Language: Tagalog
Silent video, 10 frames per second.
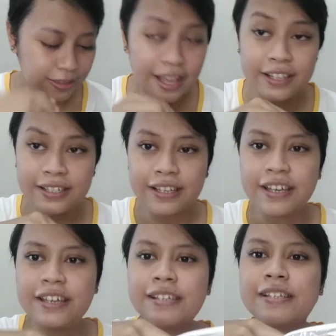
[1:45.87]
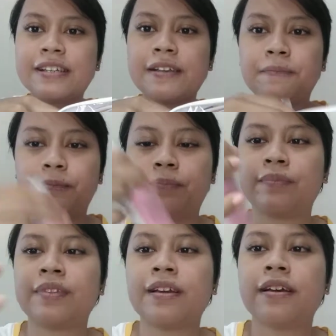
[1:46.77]
Next is,
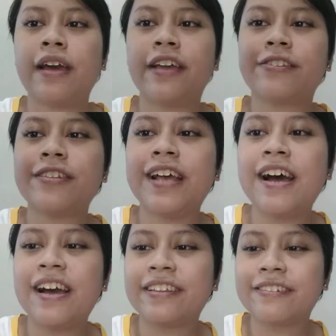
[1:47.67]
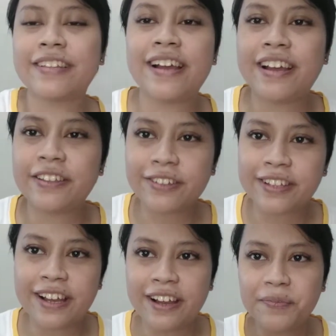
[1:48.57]
ito na, ito na, ito
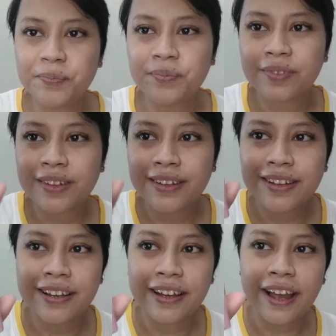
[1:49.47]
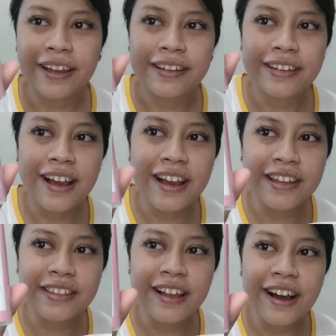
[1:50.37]
na.
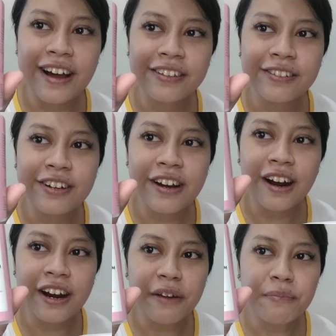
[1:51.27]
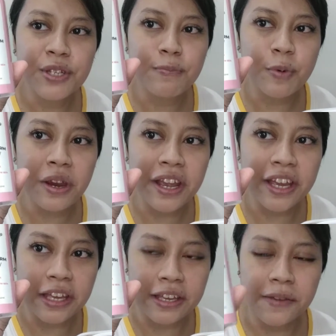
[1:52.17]
Ayan, the underarm
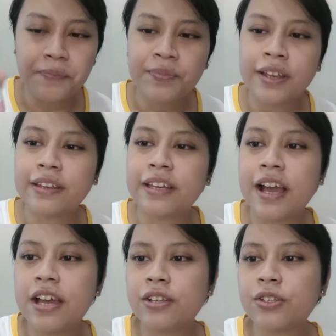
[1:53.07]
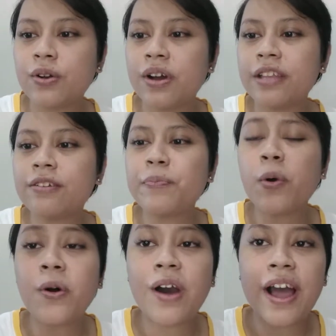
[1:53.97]
spray. Yan. So, ito
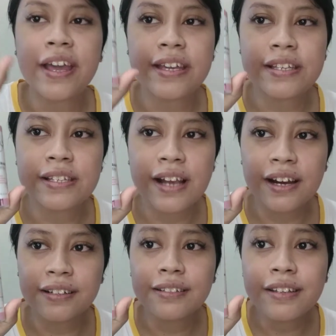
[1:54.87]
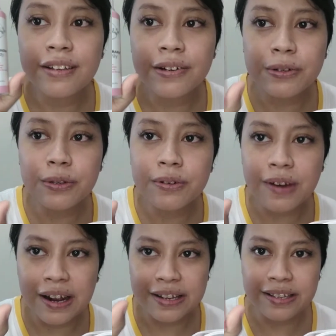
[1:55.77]
po ay isang
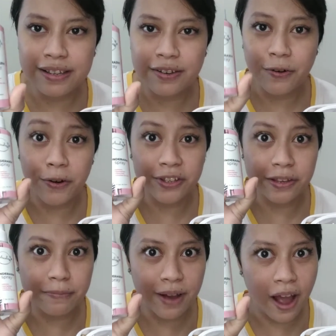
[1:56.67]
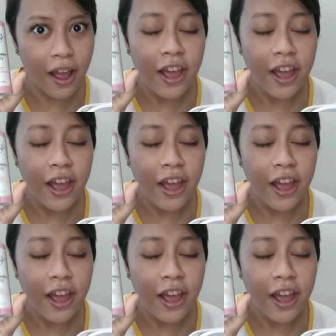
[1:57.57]
deodorant. O, di ba?